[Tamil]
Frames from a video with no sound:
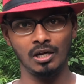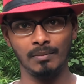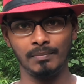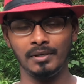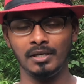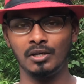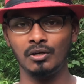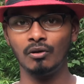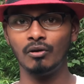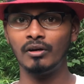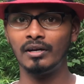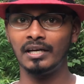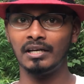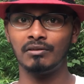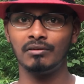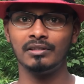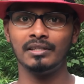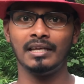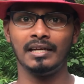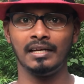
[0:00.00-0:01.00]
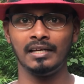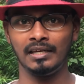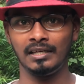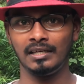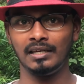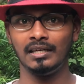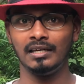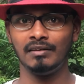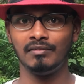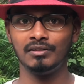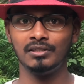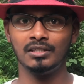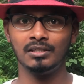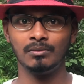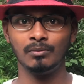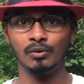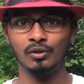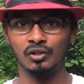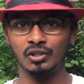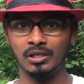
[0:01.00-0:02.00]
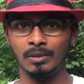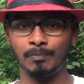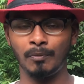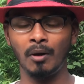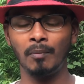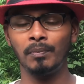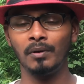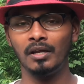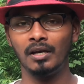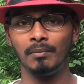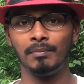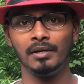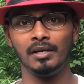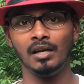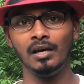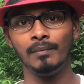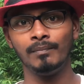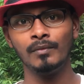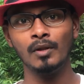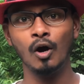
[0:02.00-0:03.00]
அப்படின்ற ஒரு ட்ரிங்க் வந்து எங்கே வந்து மோஸ்ட்லி பாப்புலர் அப்படின்னா